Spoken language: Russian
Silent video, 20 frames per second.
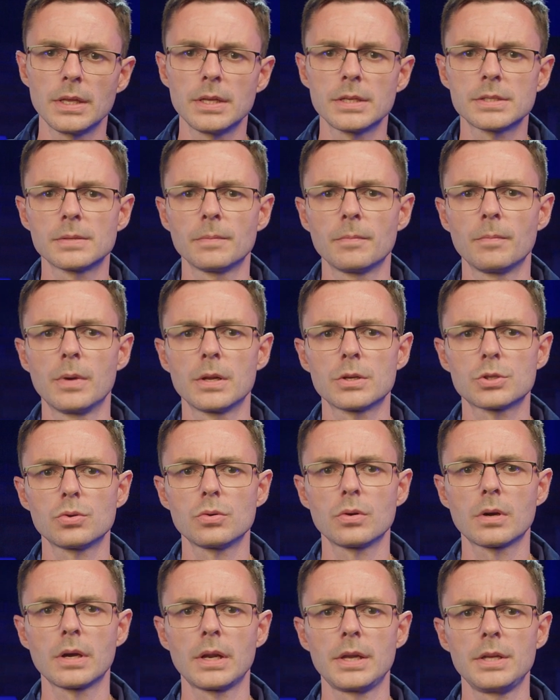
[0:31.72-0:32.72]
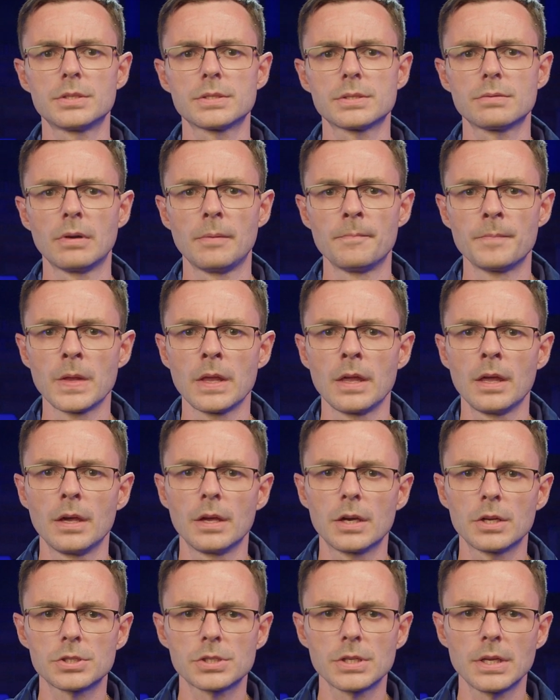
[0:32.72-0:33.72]
есть большое количество
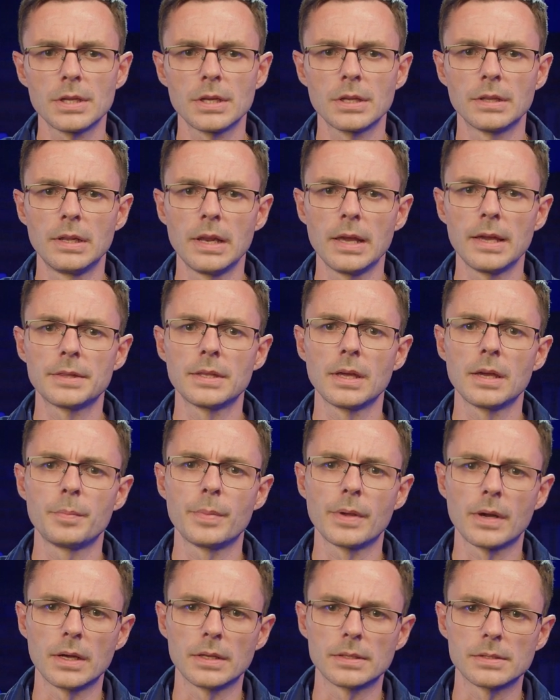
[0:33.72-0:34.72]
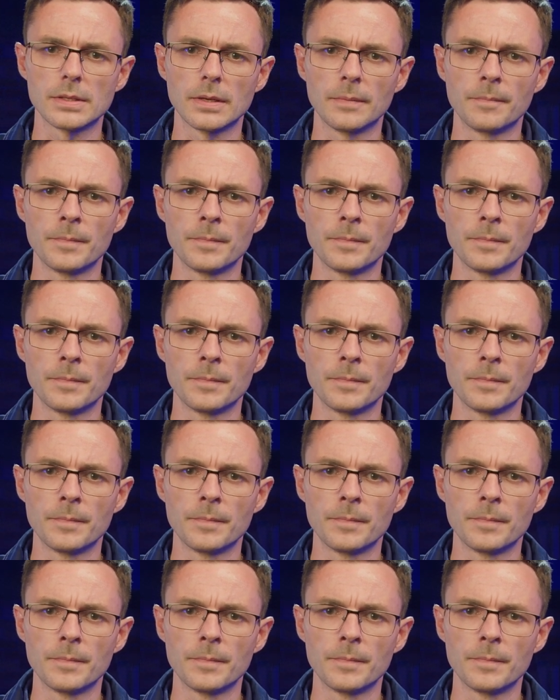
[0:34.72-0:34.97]
решений для этой операции,